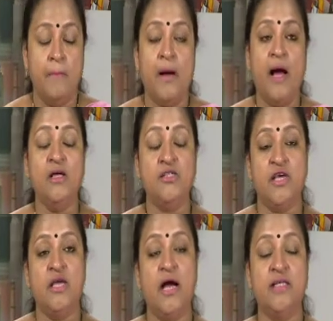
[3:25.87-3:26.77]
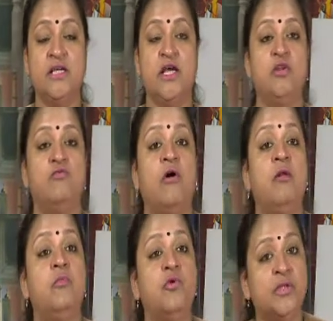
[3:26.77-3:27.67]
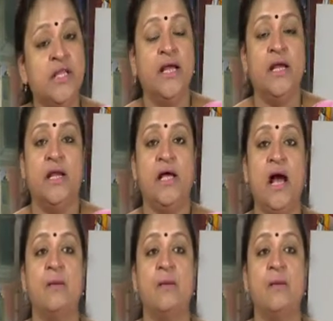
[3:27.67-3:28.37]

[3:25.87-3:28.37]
বা সেই কাজে ইনভলভ হতে গেলে